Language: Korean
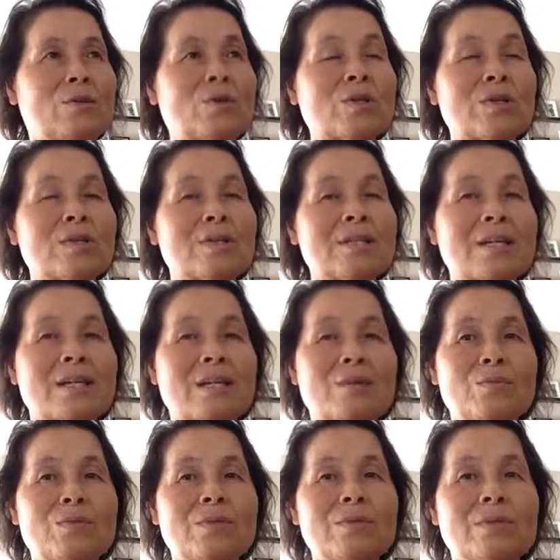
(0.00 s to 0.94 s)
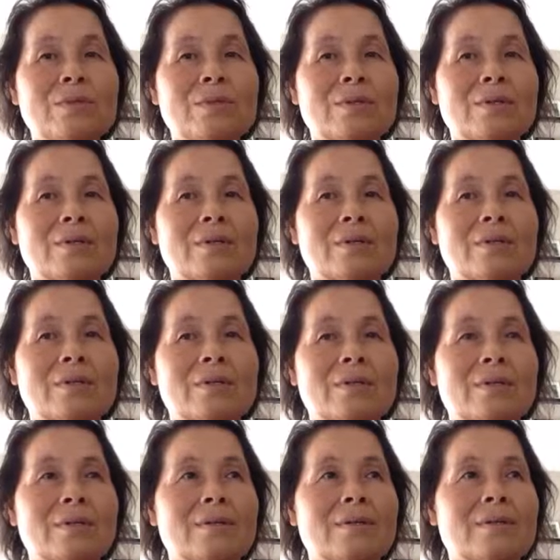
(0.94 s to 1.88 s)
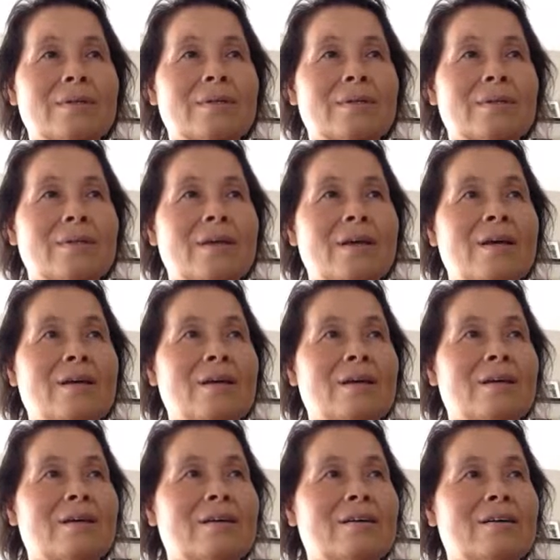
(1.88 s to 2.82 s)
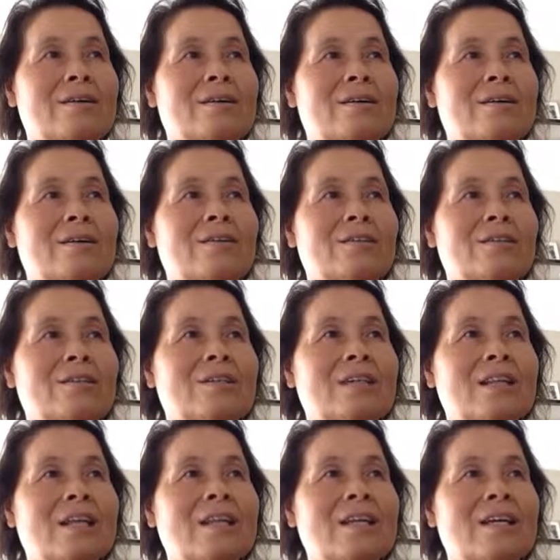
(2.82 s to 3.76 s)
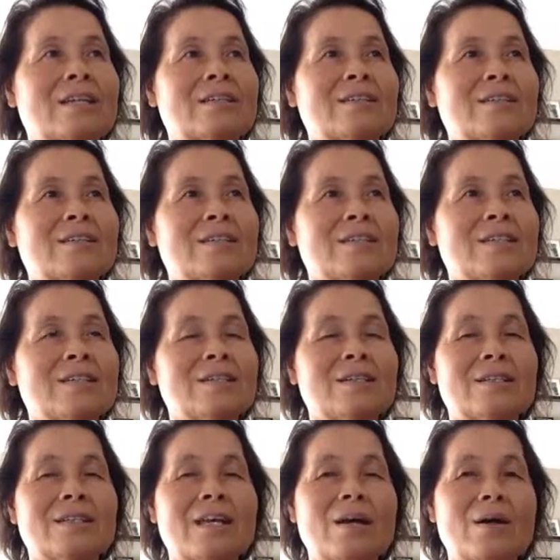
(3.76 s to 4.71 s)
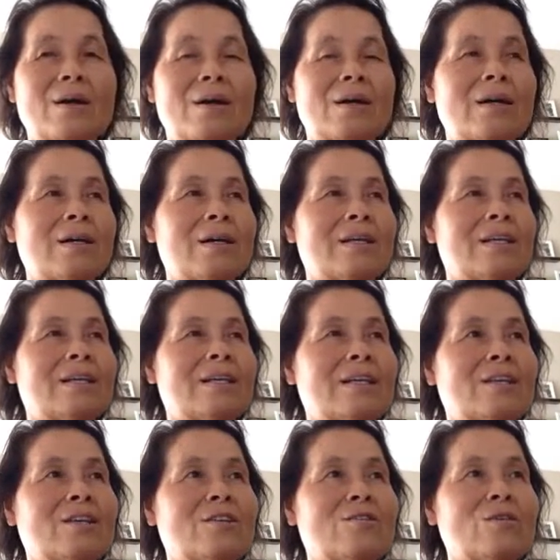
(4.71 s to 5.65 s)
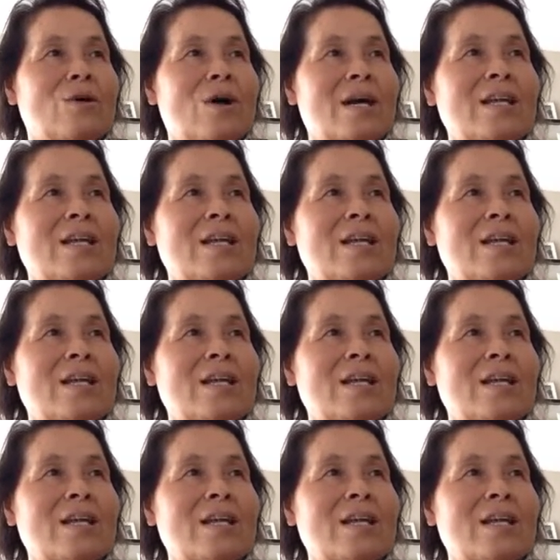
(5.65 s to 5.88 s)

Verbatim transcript: 복 있는 사람은 네 어떻게 된다는 것을 다읽게 되죠.